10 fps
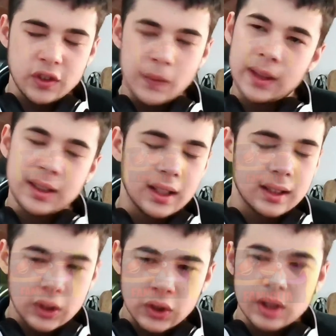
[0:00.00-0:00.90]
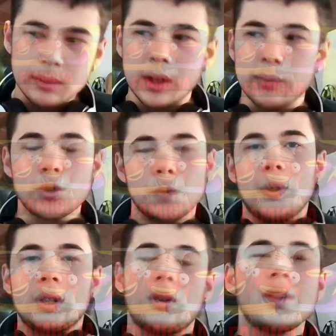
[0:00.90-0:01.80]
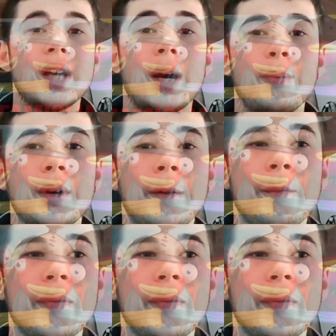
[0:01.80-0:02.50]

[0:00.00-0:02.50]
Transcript: ovviamente tantissimo, che mi supportano sempre,